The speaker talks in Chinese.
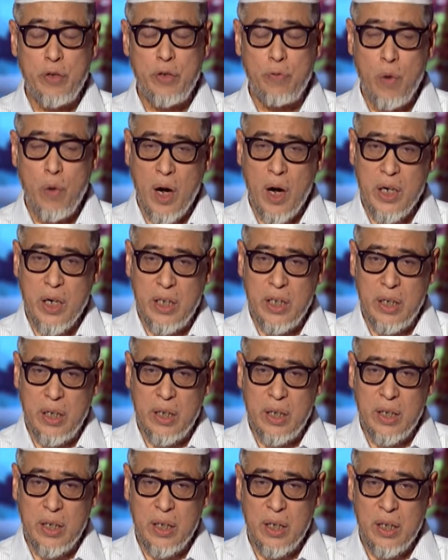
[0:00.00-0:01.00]
以，瓦合伊
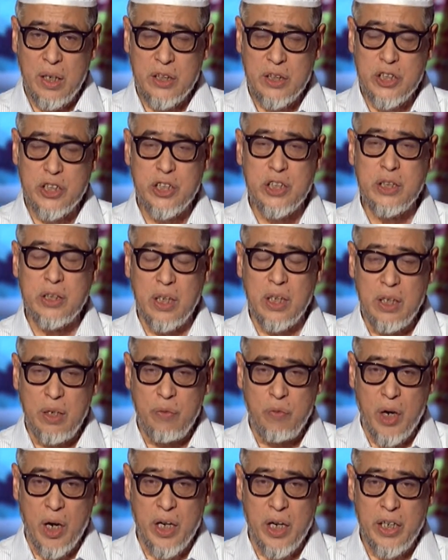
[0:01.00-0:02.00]
使者的
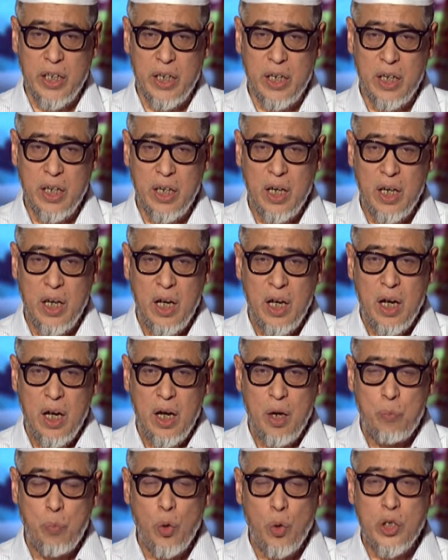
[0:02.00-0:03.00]
瓦合伊，
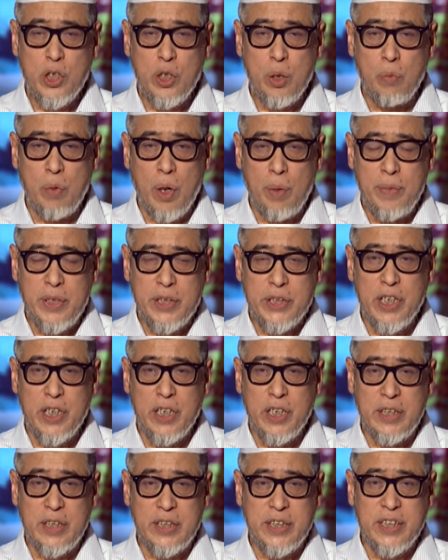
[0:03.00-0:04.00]
不是我们
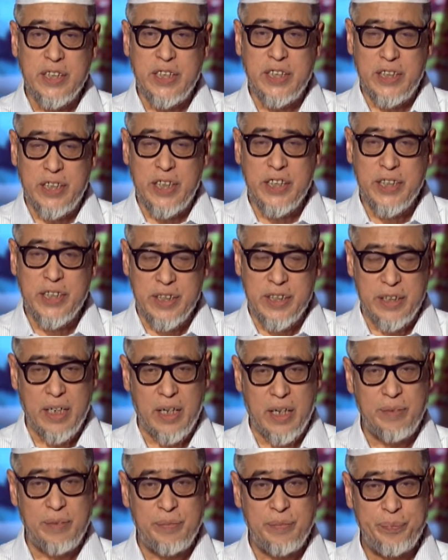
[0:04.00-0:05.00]
圣人自己的思想，
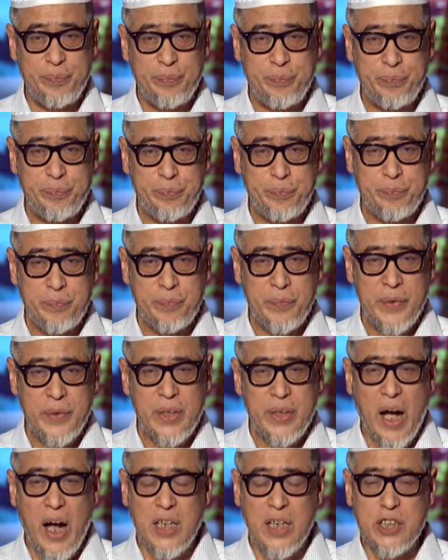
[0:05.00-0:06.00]

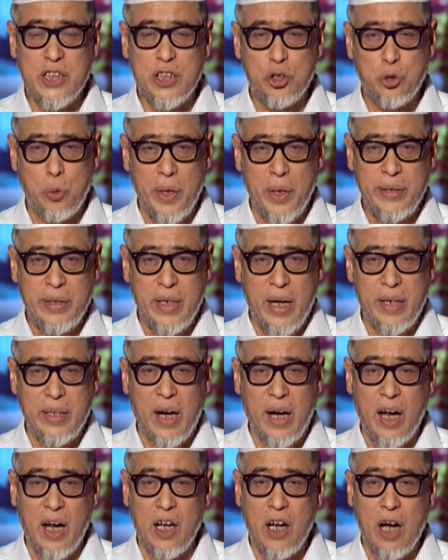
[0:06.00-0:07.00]
它是传达的
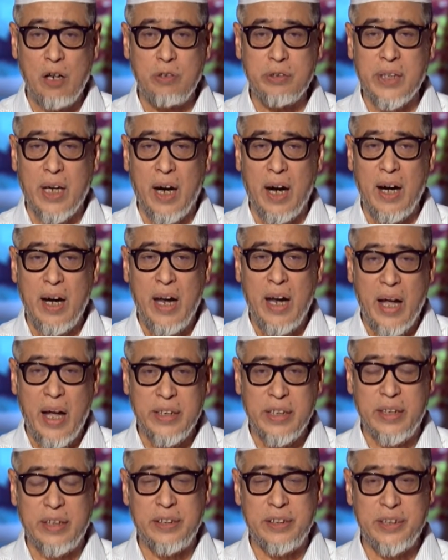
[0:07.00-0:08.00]
阿拉和塔尔俩
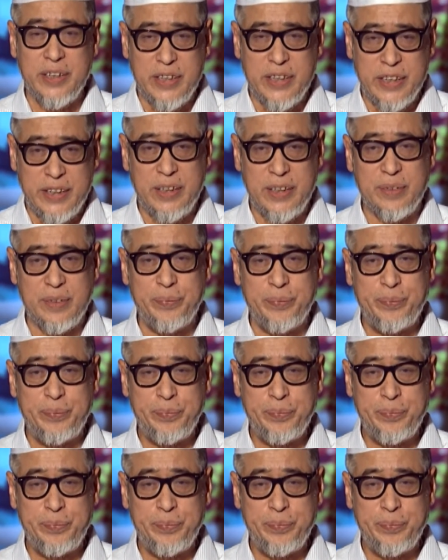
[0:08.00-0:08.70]
的信息。